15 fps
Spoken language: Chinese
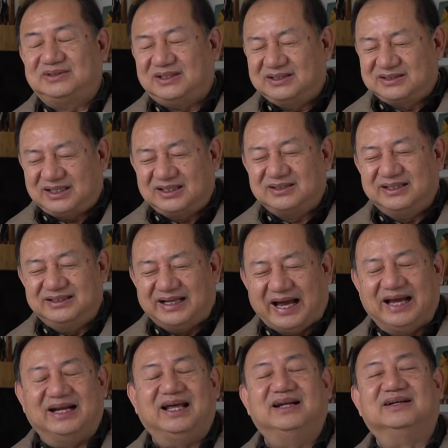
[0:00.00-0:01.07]
他是他
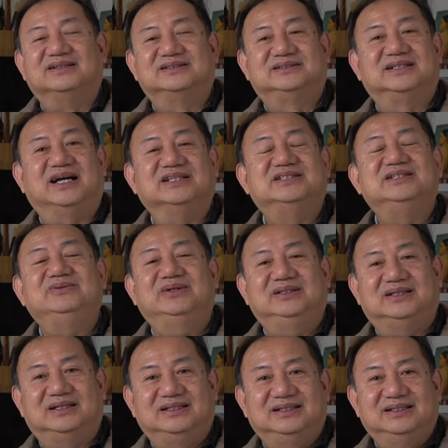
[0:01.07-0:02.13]
奶奶了，是开妓院的。